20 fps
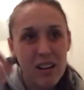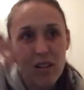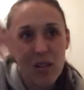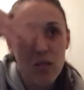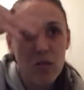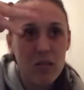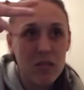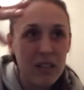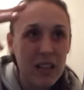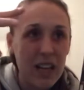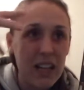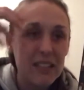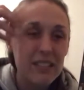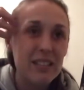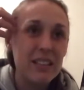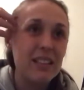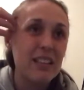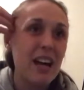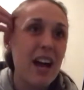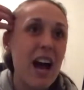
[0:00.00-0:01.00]

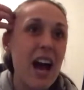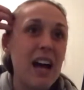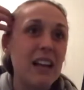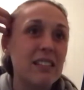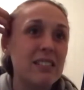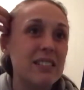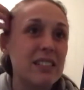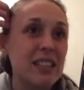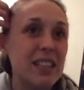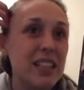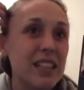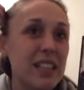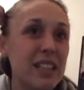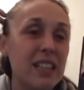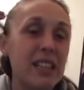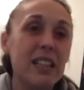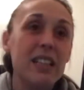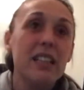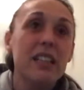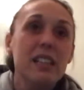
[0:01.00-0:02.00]

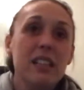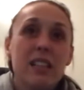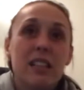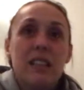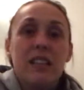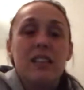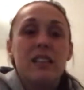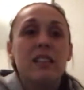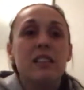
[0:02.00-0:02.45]
concatenate eh,